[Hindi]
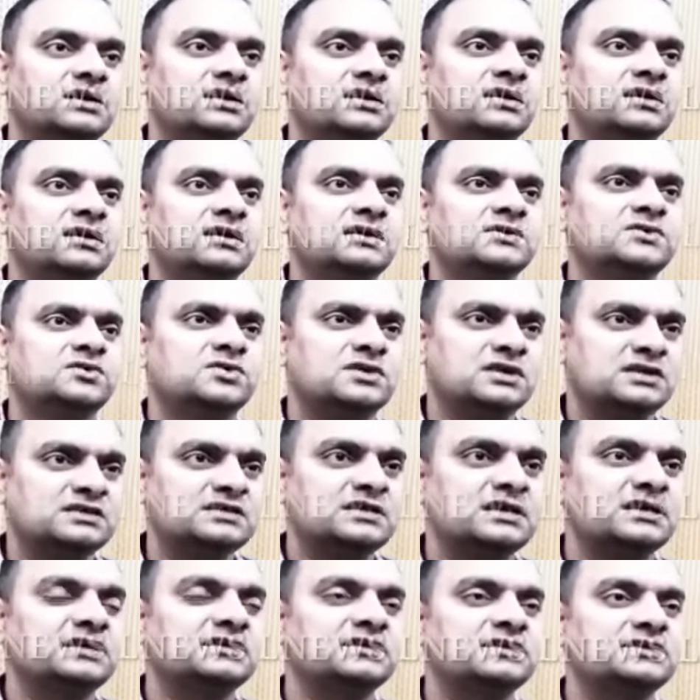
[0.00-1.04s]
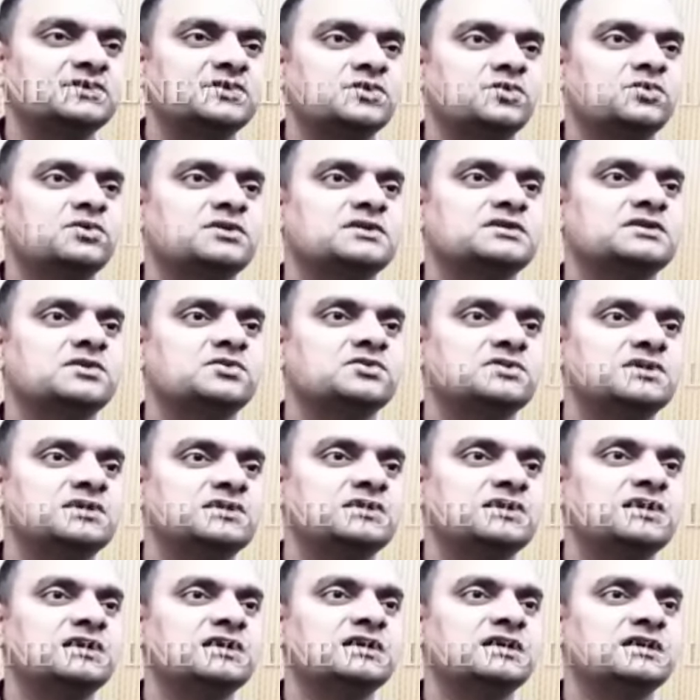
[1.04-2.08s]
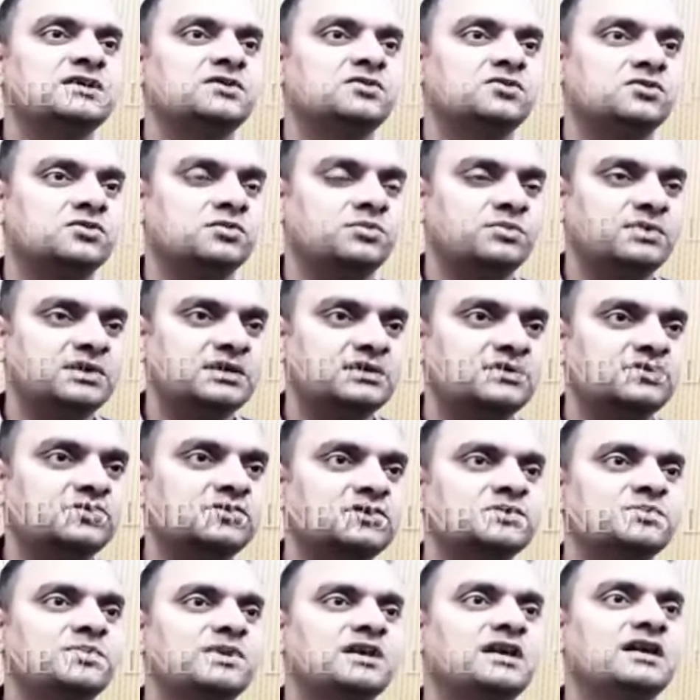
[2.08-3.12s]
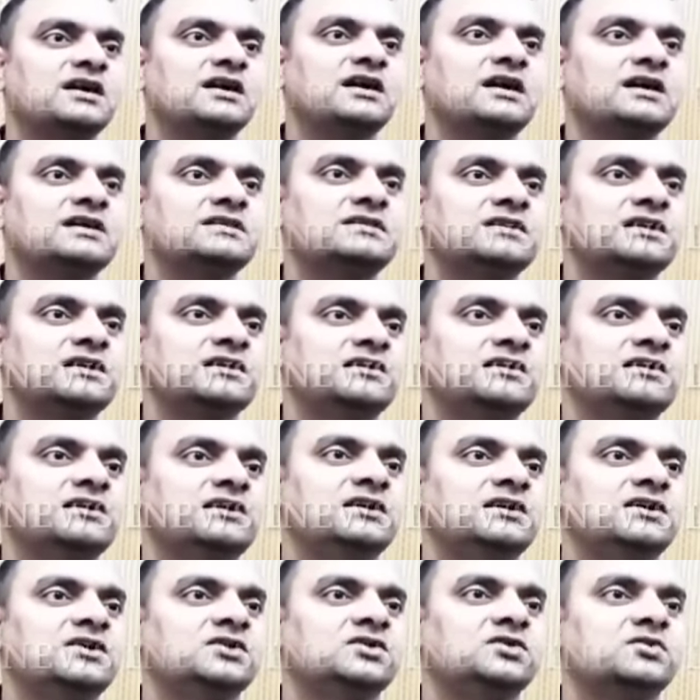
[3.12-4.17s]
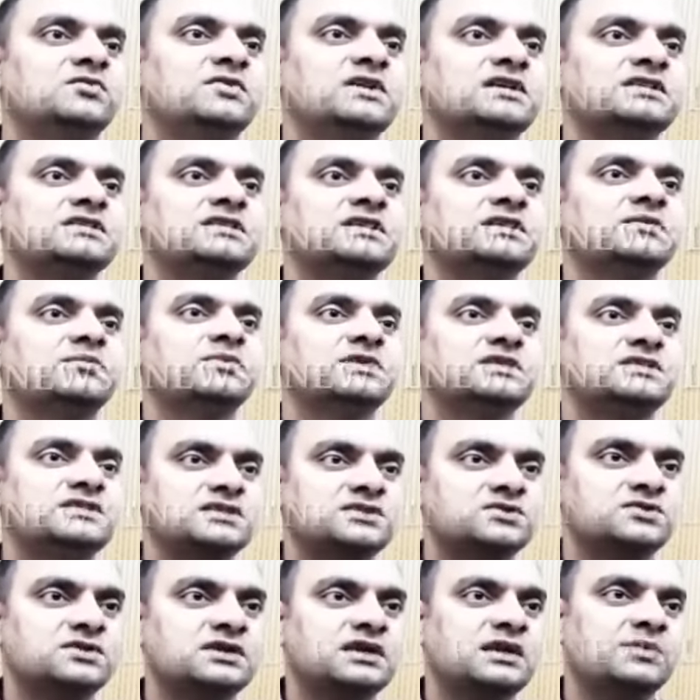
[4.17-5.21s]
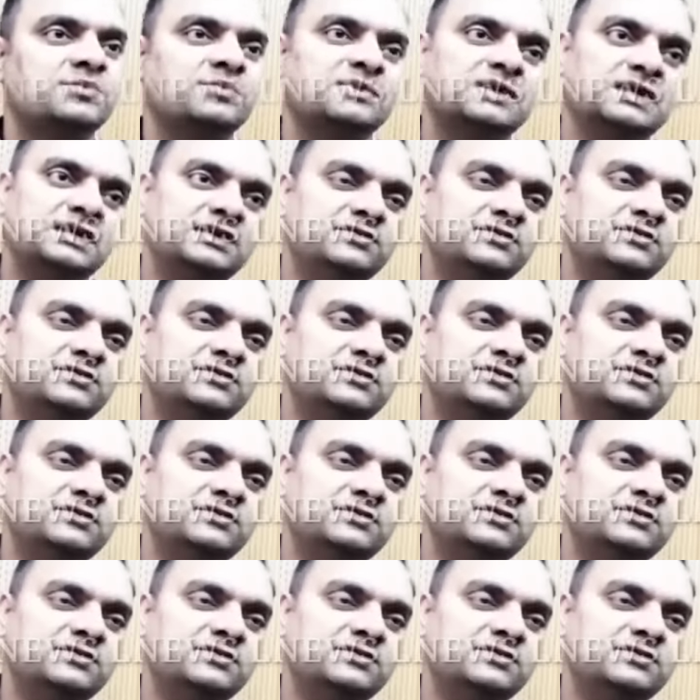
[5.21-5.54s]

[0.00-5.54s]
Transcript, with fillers: सुरक्षा के दृष्टिकोण से उचित नहीं है कि उनको मेन रोड्स पर लगाया जाए तो वैसे बच्चे जो है अपने ही